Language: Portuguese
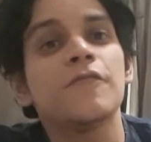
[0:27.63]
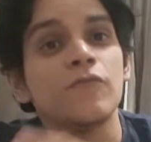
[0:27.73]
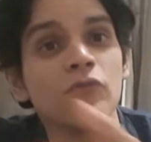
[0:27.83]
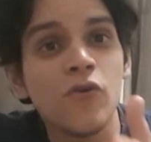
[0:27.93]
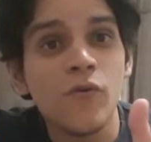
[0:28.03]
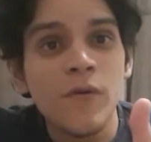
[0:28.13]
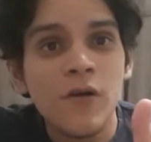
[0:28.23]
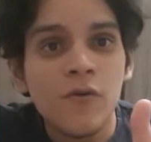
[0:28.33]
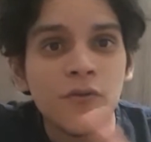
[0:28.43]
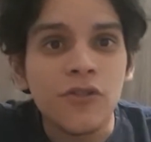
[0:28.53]
Fundou
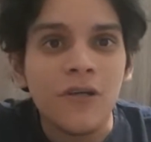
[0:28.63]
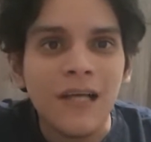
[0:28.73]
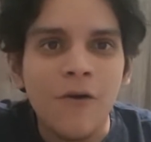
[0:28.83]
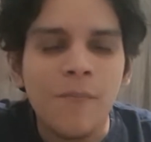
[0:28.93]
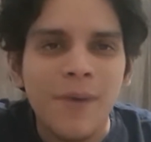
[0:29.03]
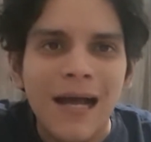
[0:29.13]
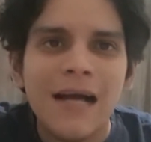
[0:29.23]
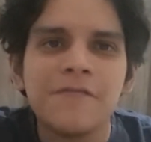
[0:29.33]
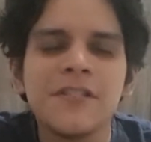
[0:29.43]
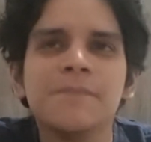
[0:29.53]
o jornal
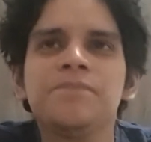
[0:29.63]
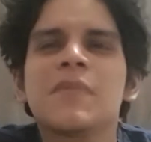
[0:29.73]
Pravda,